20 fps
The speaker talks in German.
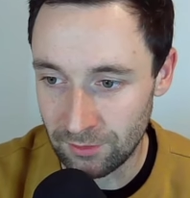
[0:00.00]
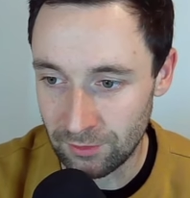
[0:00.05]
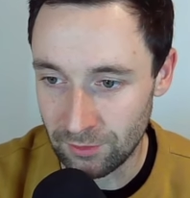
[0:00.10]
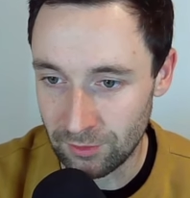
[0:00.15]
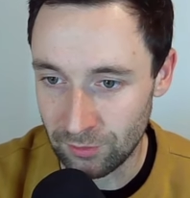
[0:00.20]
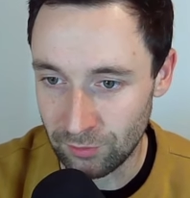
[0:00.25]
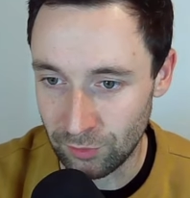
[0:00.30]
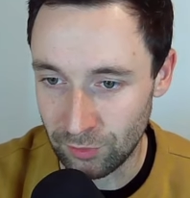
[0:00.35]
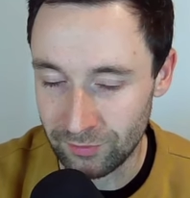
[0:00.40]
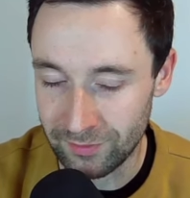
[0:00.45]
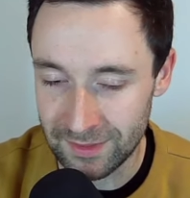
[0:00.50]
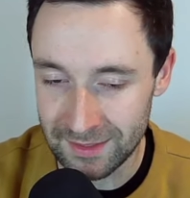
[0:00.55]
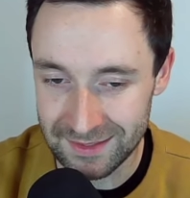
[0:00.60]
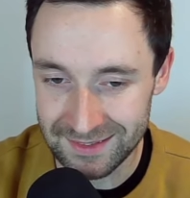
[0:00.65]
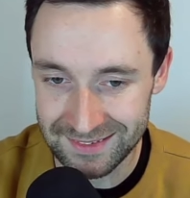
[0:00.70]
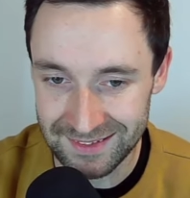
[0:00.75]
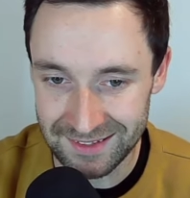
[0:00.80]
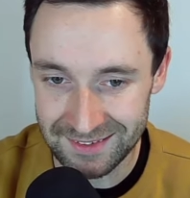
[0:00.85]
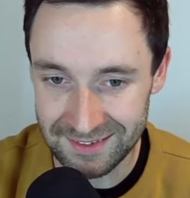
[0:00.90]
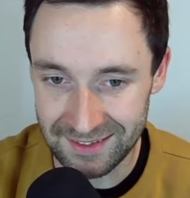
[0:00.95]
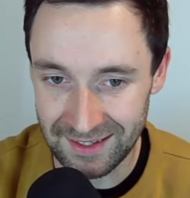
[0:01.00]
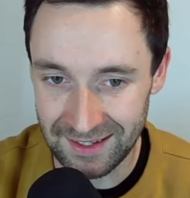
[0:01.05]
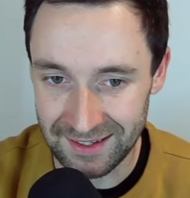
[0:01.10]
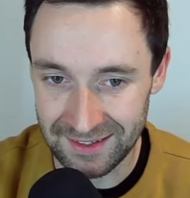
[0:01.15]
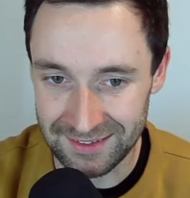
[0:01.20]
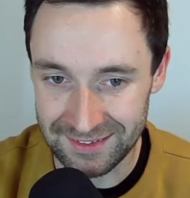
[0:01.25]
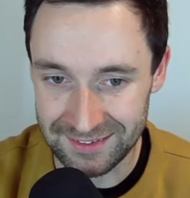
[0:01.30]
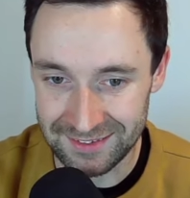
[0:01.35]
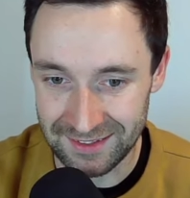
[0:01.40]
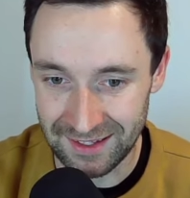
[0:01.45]
von wegen, dass
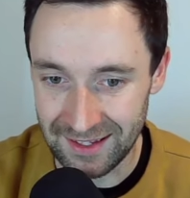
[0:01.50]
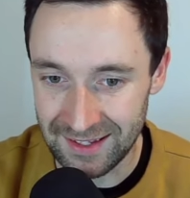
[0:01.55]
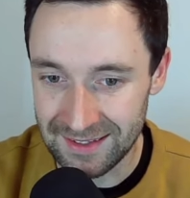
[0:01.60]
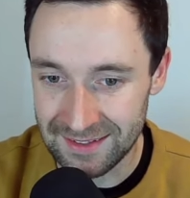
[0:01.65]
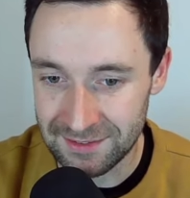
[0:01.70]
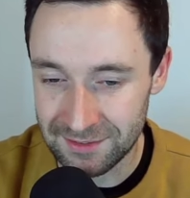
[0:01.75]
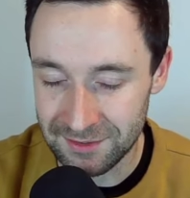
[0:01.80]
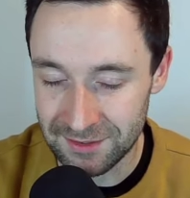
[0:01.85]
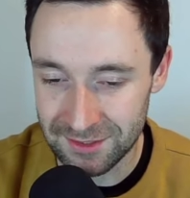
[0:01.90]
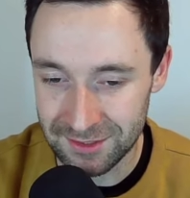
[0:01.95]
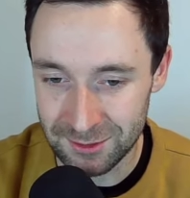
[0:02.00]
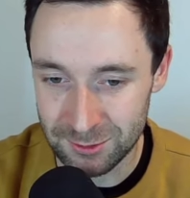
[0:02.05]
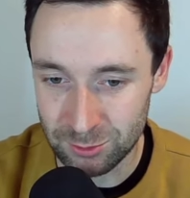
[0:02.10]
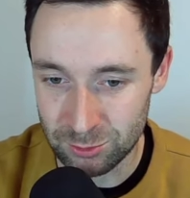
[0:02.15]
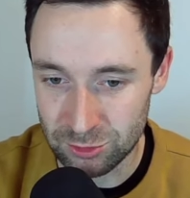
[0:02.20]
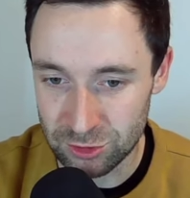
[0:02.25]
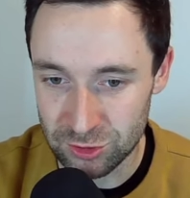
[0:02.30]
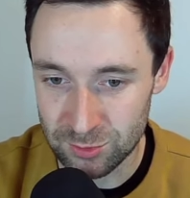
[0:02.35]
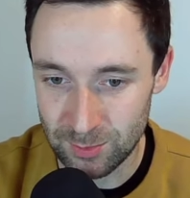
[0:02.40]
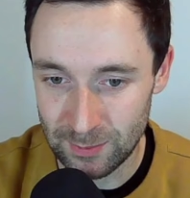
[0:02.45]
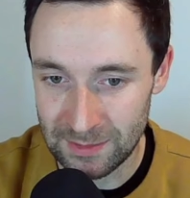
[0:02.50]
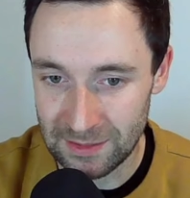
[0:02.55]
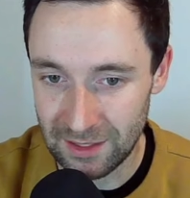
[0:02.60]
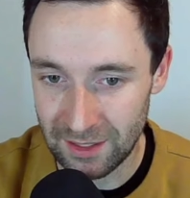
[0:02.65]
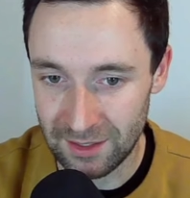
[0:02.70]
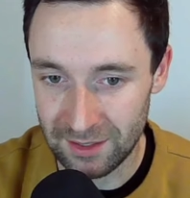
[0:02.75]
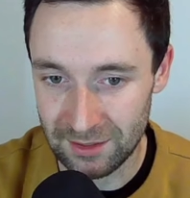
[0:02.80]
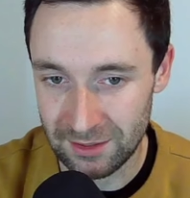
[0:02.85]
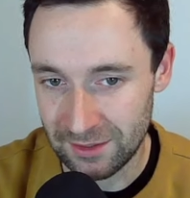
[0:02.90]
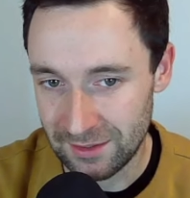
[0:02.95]
er seine jungen
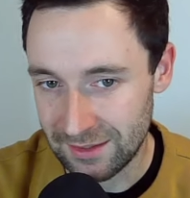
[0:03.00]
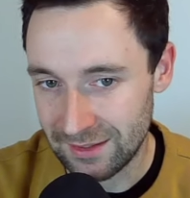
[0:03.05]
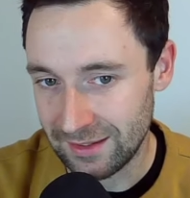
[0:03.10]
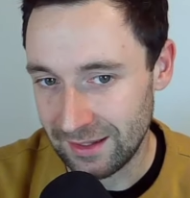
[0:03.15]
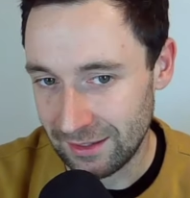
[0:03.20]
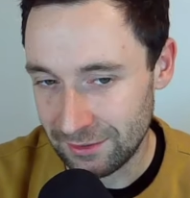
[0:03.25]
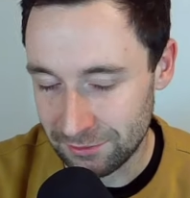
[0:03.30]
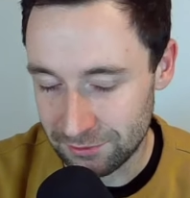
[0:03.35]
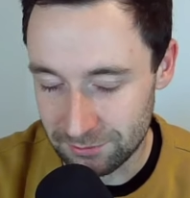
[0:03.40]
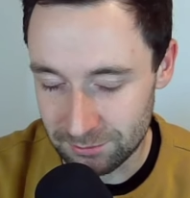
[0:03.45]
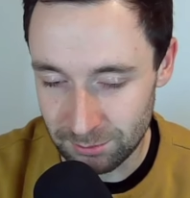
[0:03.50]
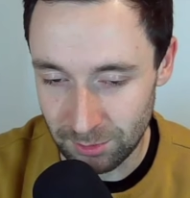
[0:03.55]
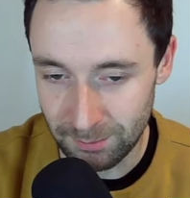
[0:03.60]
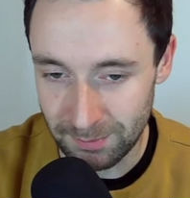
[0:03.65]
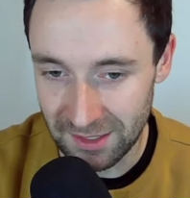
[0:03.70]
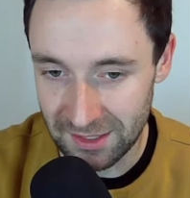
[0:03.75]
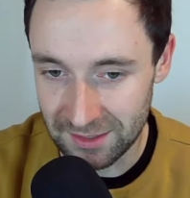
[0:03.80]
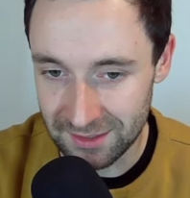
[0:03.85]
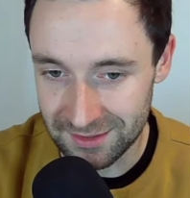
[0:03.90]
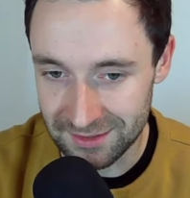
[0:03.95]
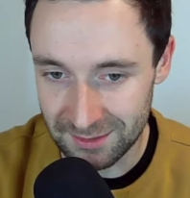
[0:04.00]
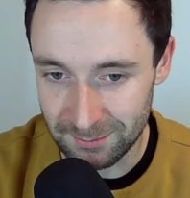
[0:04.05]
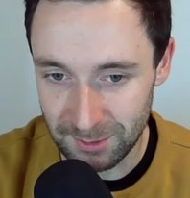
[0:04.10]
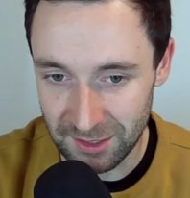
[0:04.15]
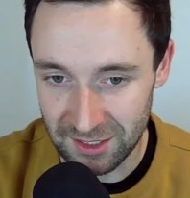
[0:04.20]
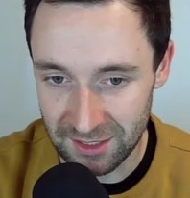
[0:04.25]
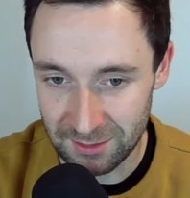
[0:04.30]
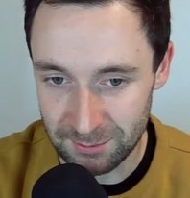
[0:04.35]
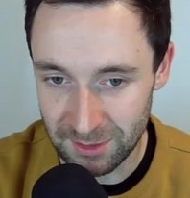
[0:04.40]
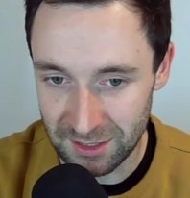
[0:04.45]
Spieler, also Bob Hanning ist ja
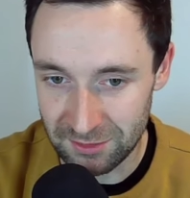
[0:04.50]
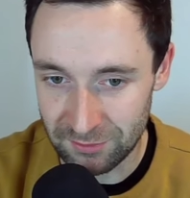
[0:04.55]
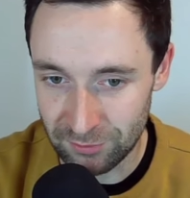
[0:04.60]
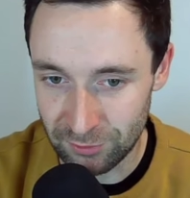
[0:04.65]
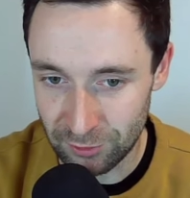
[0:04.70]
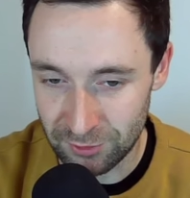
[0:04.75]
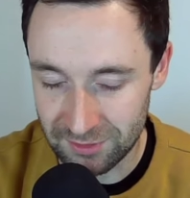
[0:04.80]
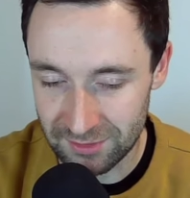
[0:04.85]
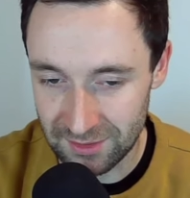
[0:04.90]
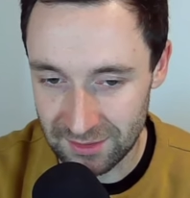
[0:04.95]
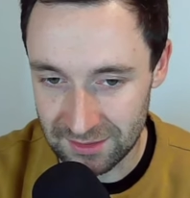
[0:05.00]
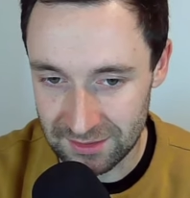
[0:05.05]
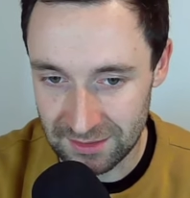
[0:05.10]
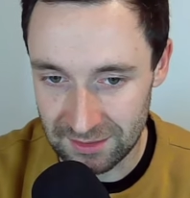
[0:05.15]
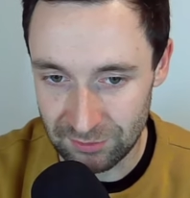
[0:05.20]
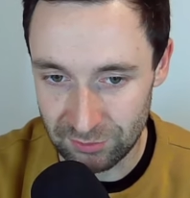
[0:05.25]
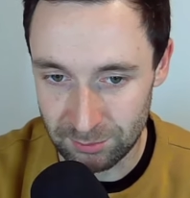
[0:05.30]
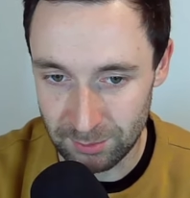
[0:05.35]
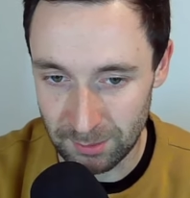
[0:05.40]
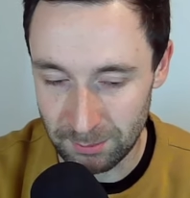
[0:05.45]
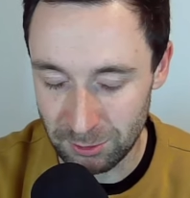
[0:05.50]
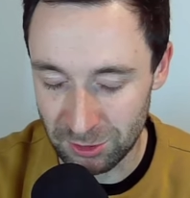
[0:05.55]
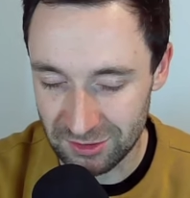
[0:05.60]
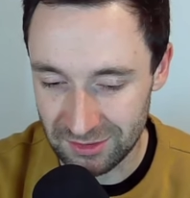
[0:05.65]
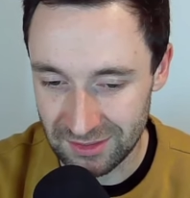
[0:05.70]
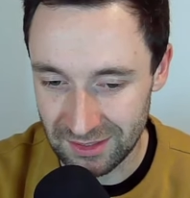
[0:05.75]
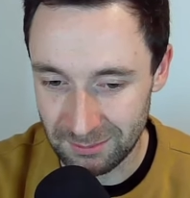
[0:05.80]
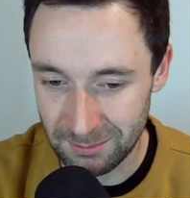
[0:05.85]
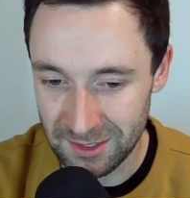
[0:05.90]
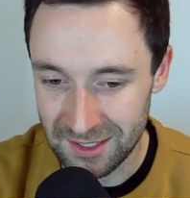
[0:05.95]
bei, bei den Füchsen aktiv und bei
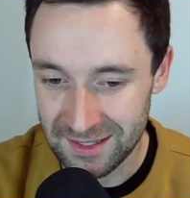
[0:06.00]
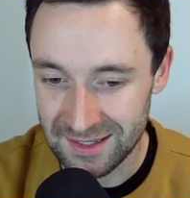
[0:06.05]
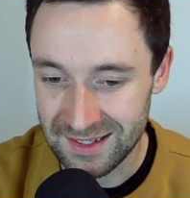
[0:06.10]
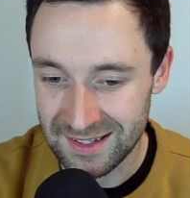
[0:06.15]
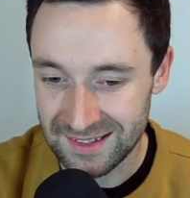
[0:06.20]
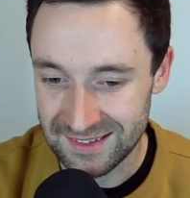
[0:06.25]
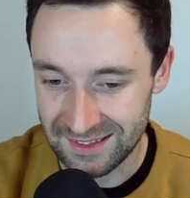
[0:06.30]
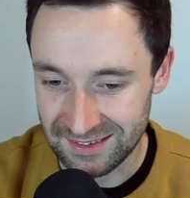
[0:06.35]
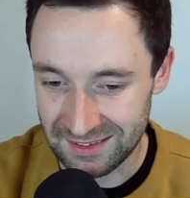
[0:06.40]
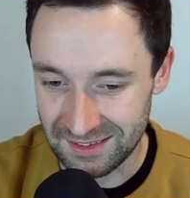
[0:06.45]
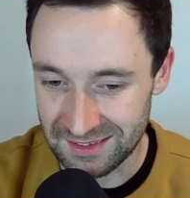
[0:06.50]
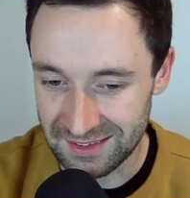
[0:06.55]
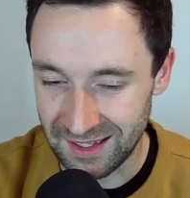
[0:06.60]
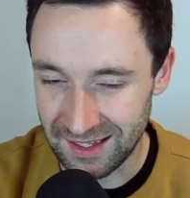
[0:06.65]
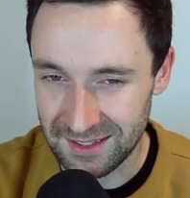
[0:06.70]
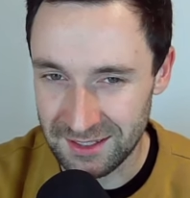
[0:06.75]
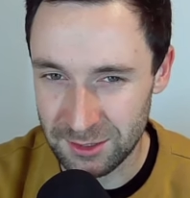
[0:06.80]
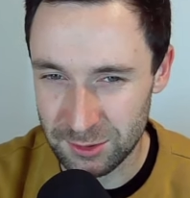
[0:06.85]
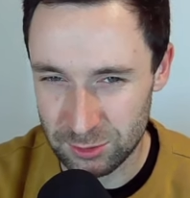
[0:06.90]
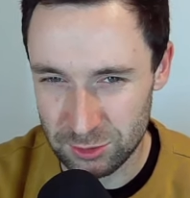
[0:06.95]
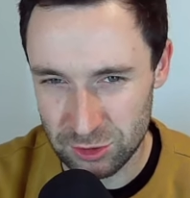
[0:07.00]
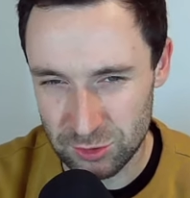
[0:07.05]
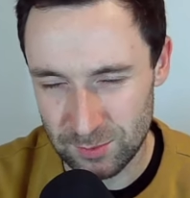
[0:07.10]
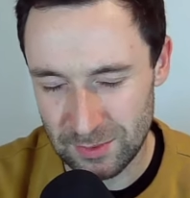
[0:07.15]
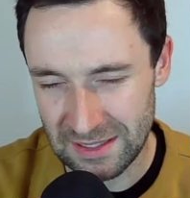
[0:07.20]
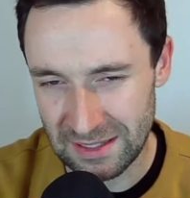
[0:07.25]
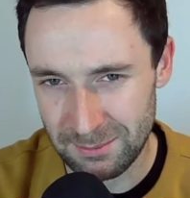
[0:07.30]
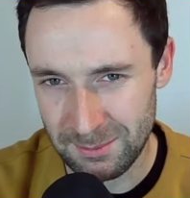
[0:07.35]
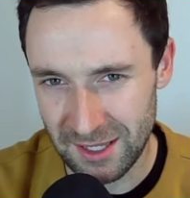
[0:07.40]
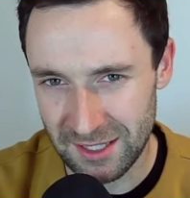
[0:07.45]
Potsdam, dass er seine jungen
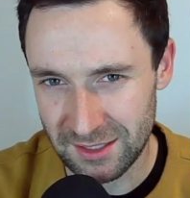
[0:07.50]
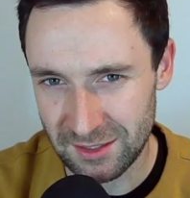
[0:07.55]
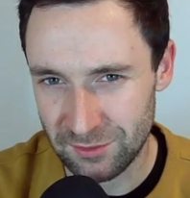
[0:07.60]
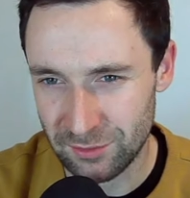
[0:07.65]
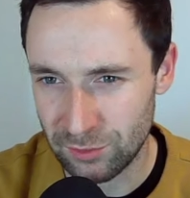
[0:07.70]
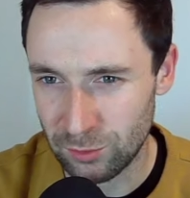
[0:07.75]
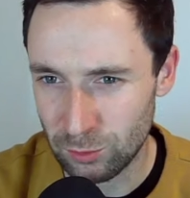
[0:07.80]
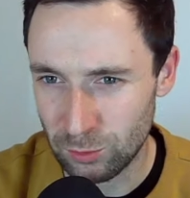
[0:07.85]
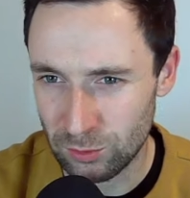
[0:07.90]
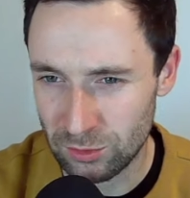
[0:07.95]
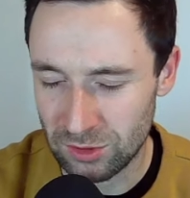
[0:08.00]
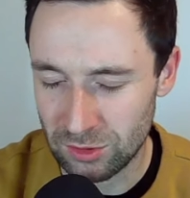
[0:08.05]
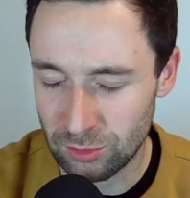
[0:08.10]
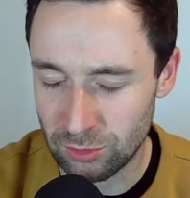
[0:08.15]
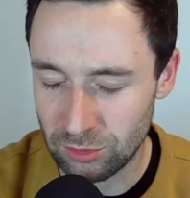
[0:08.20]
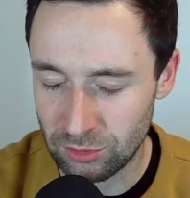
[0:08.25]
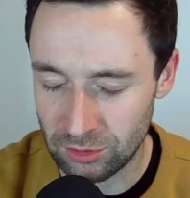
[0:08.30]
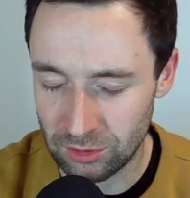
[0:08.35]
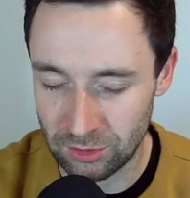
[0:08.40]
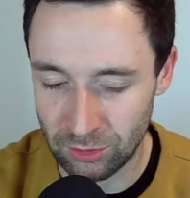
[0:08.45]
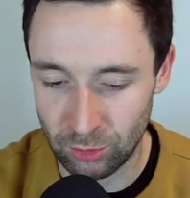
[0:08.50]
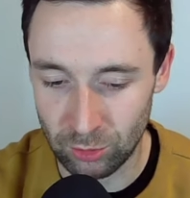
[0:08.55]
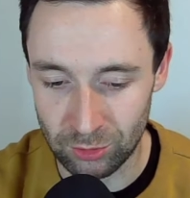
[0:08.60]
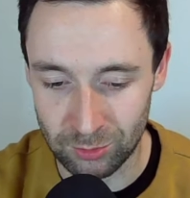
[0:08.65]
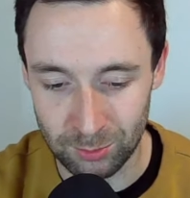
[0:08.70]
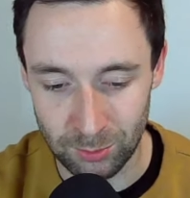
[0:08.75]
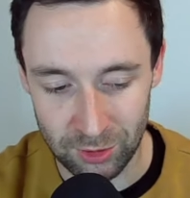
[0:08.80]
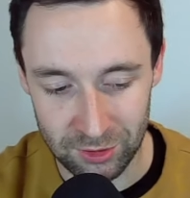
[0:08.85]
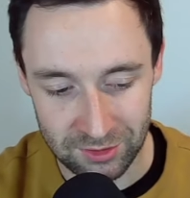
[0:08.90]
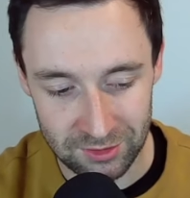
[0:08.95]
Spieler mehr in den Fokus
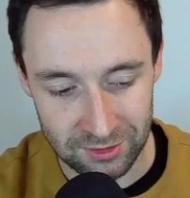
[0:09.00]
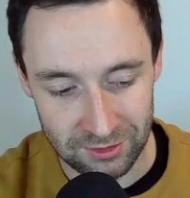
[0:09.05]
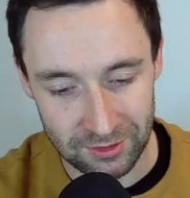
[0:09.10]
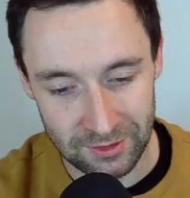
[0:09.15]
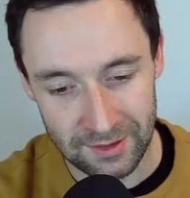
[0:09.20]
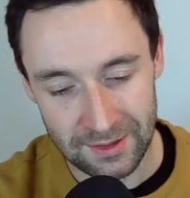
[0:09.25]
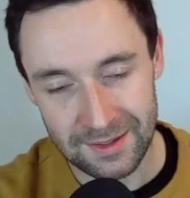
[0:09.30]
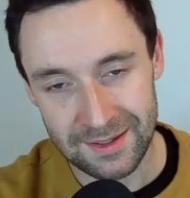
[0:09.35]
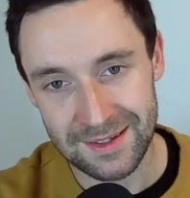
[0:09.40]
rücken möchte,